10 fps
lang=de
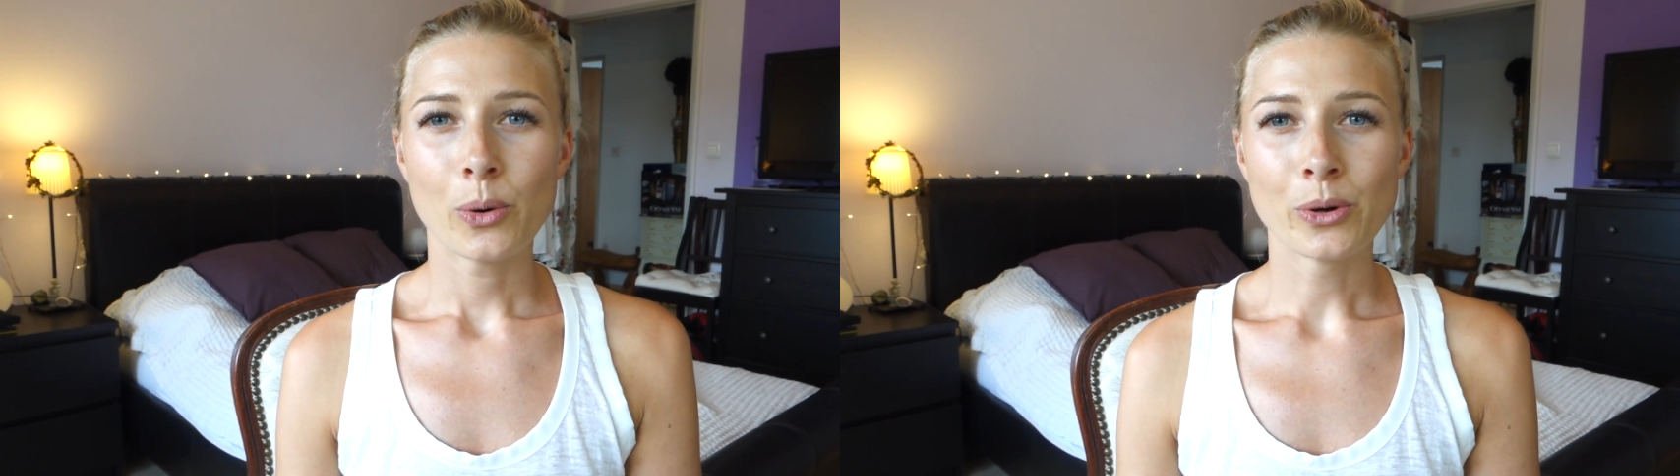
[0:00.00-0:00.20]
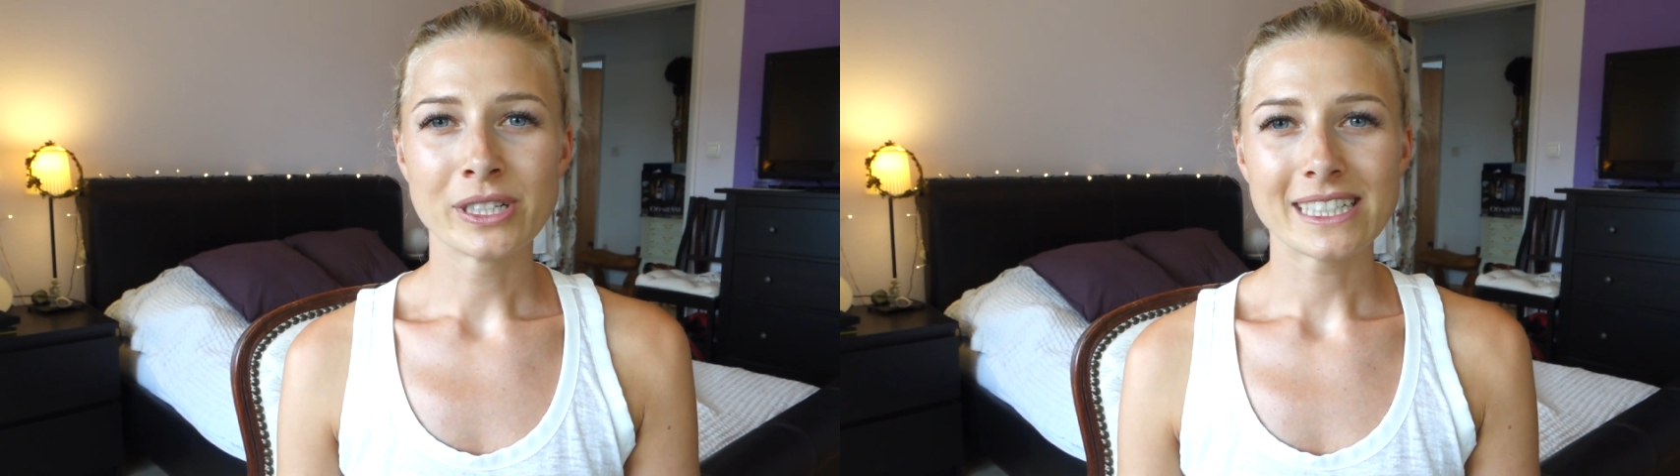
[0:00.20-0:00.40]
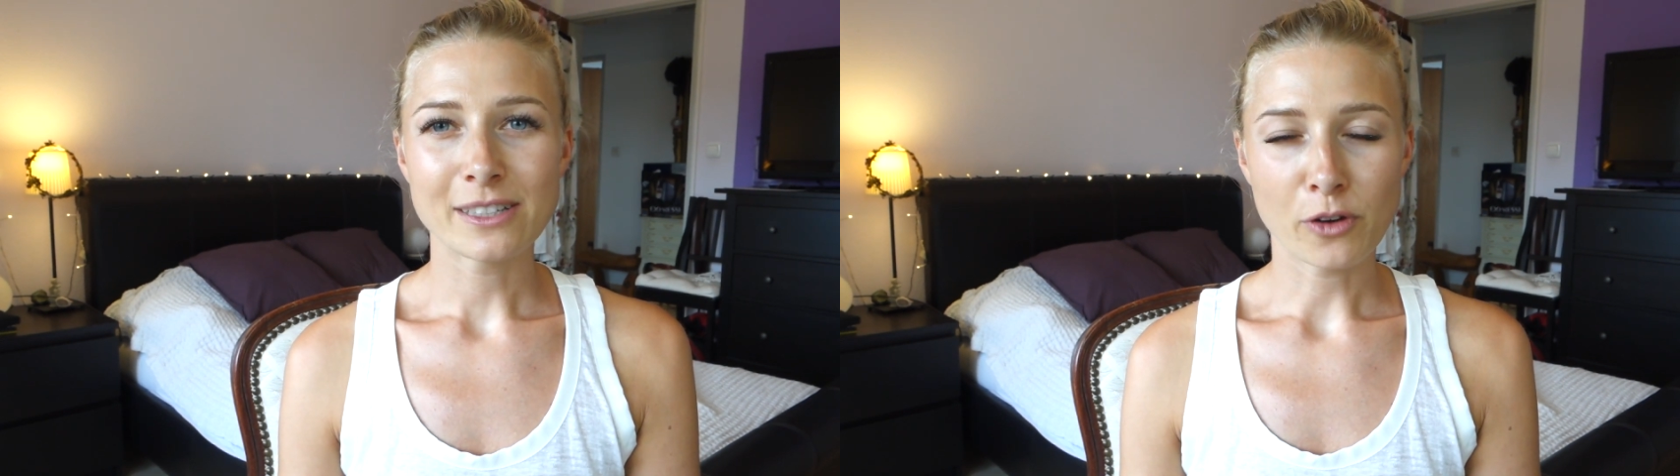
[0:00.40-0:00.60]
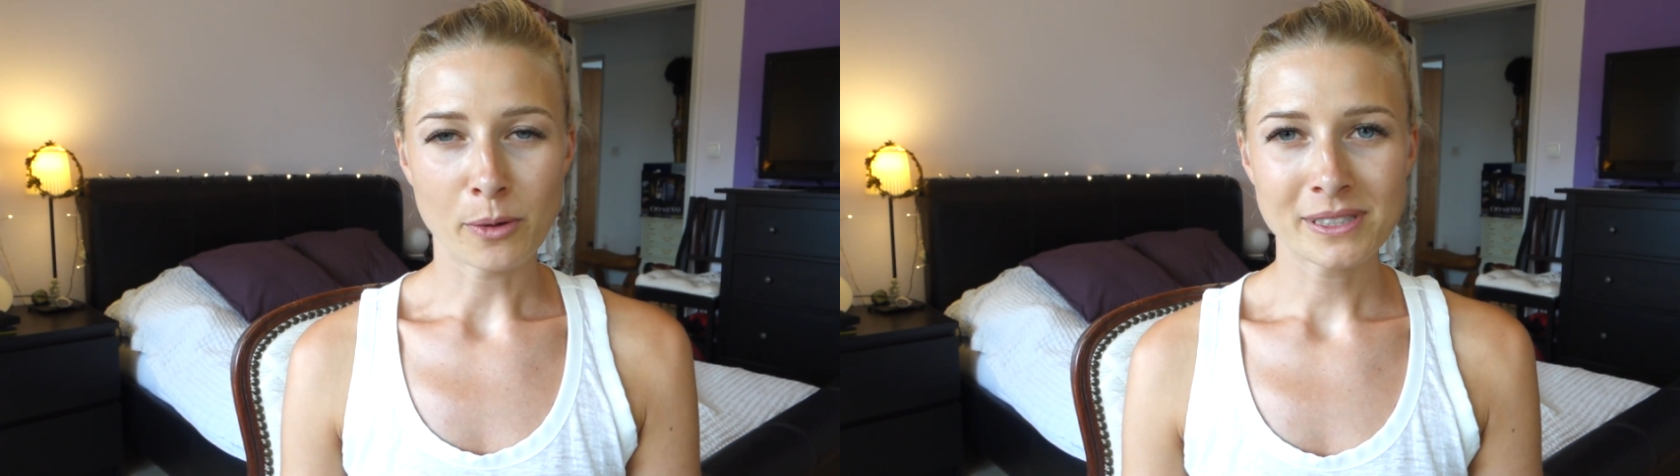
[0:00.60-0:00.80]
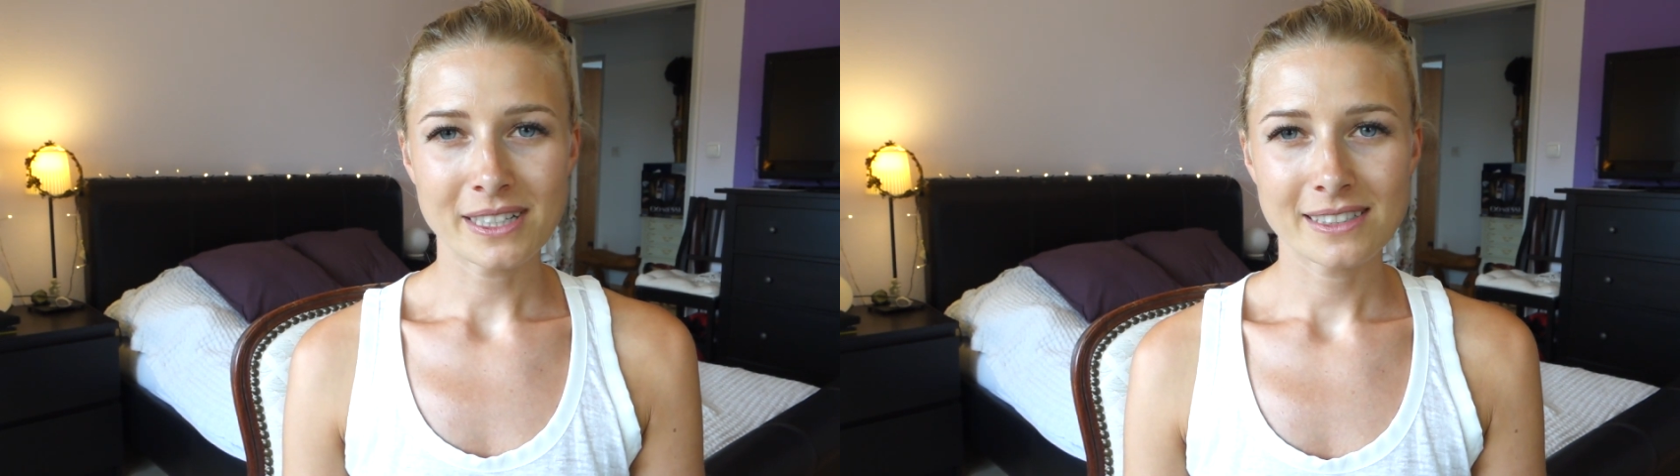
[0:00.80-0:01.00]
Und ich
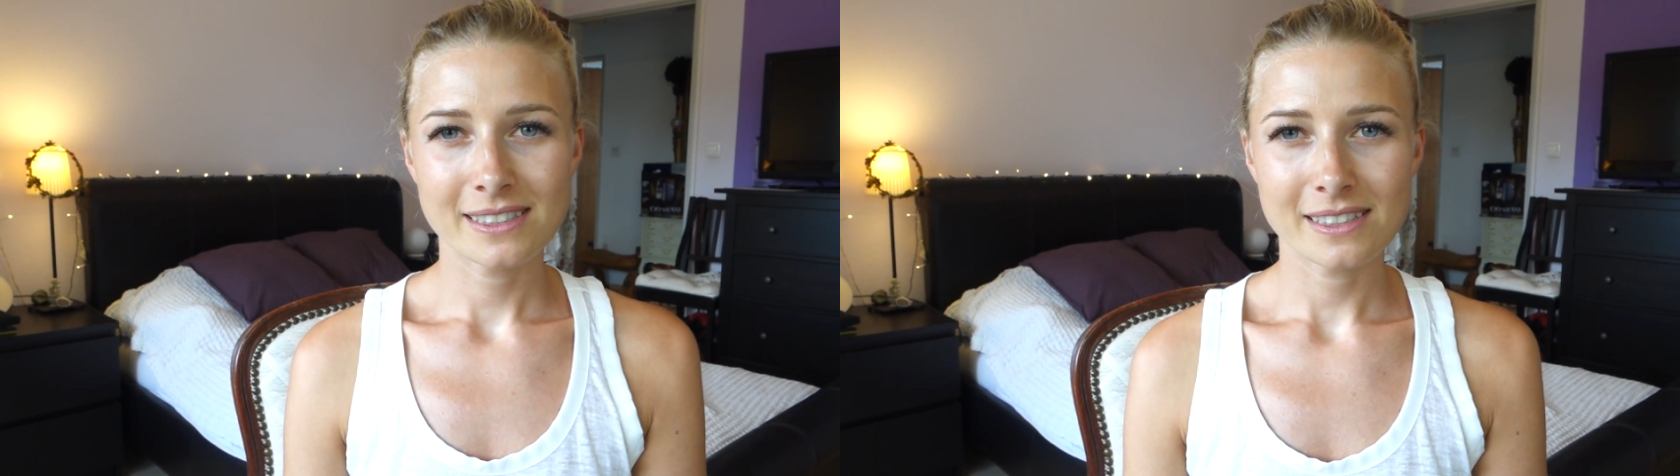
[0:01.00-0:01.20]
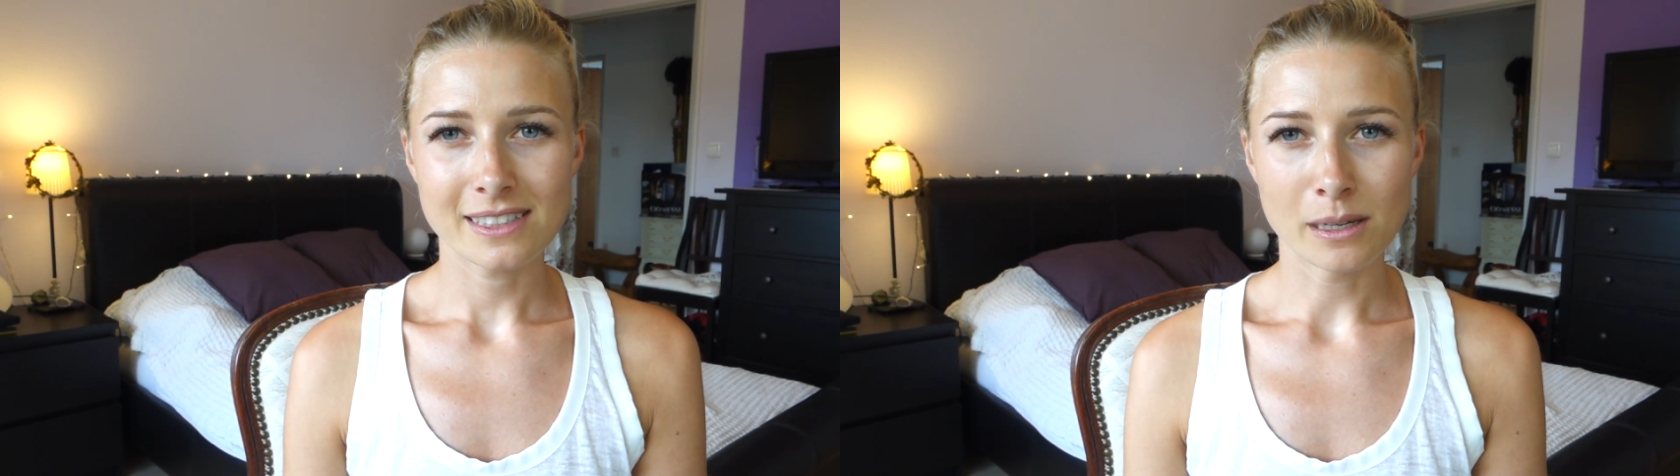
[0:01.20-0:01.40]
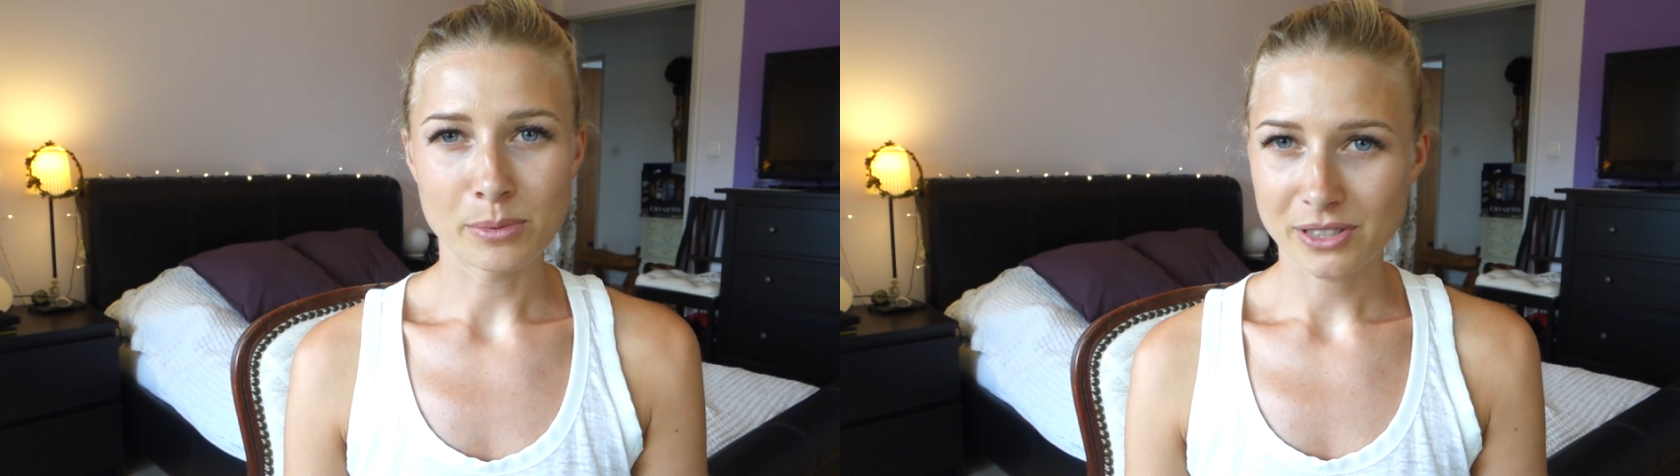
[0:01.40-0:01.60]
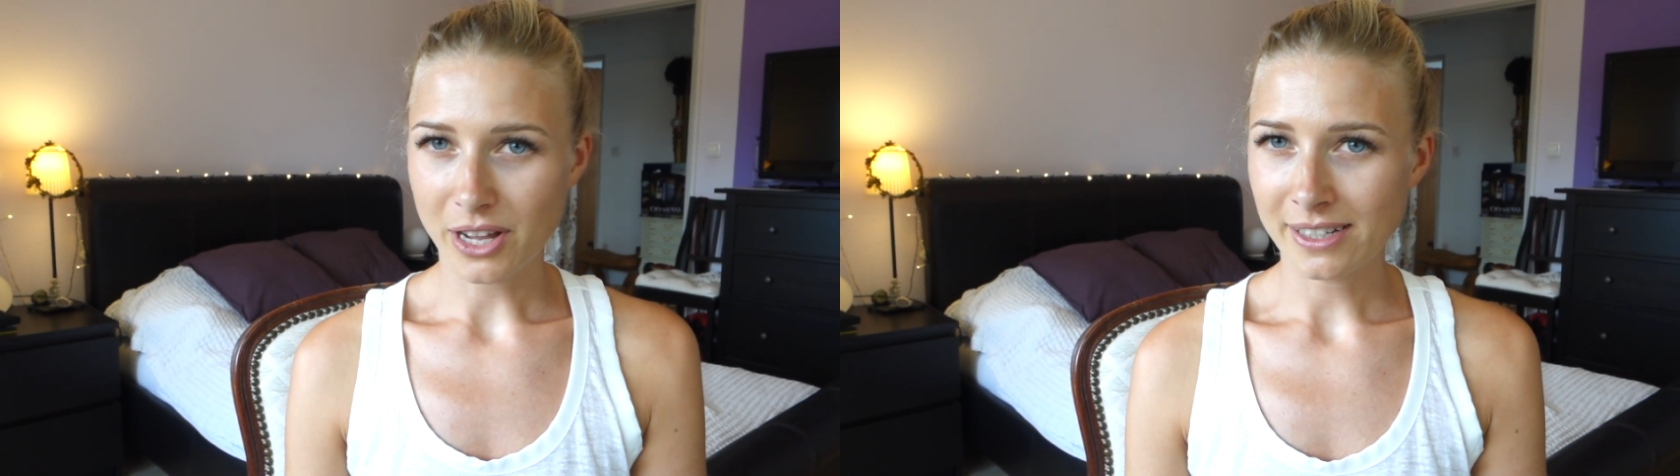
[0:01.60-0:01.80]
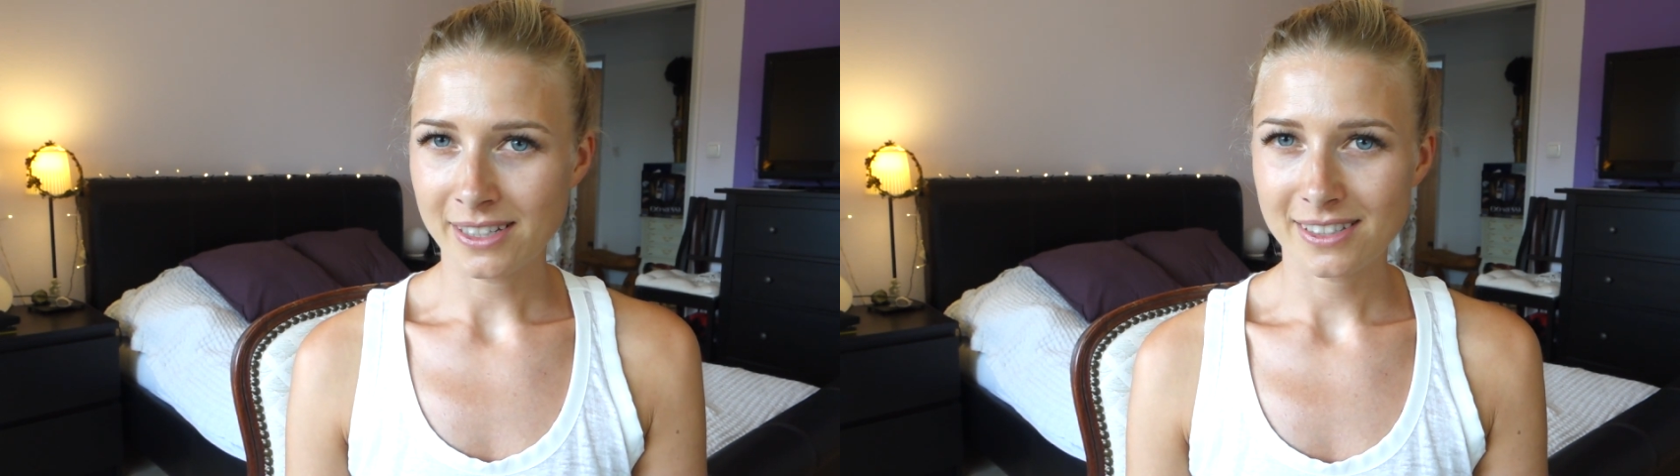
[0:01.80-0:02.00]
freue mich, dass ihr bis
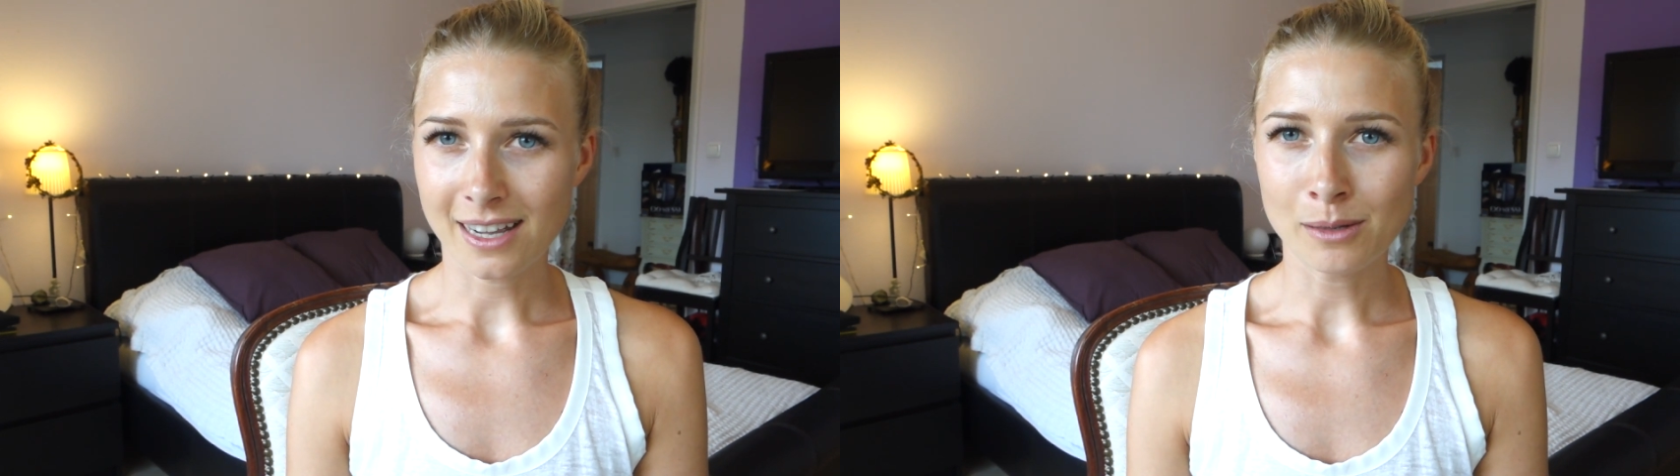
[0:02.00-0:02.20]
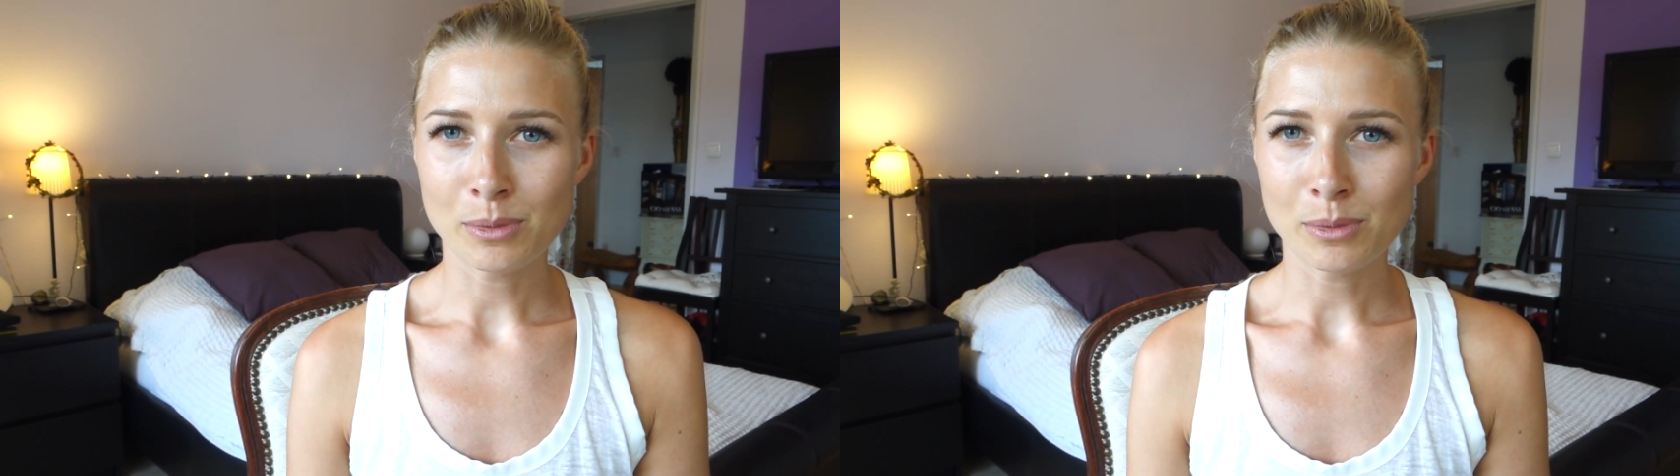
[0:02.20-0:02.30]
dahin jetzt dran